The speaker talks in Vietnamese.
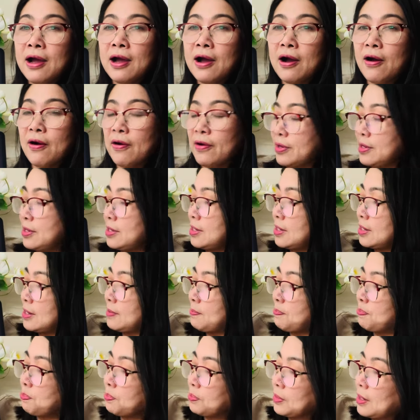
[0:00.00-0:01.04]
hỏi
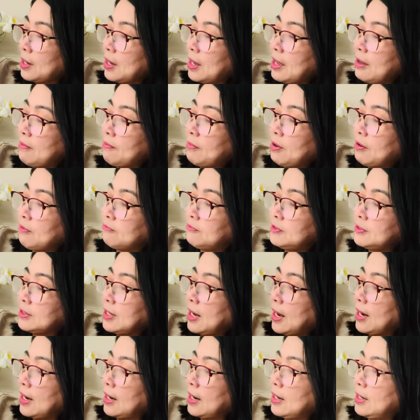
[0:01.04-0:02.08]
em Hồng Phước
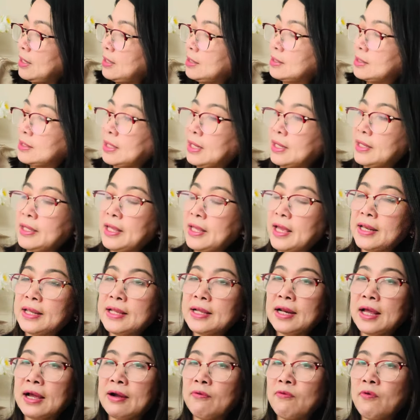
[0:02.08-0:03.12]
Đặng ha cả nhà liên
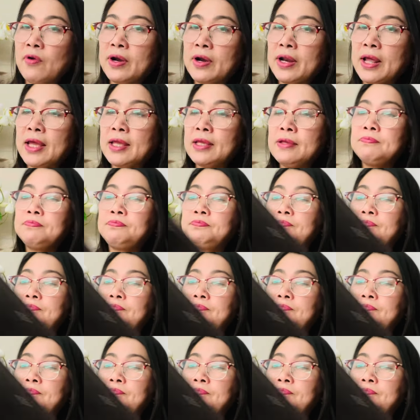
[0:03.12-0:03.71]
lạc qua đây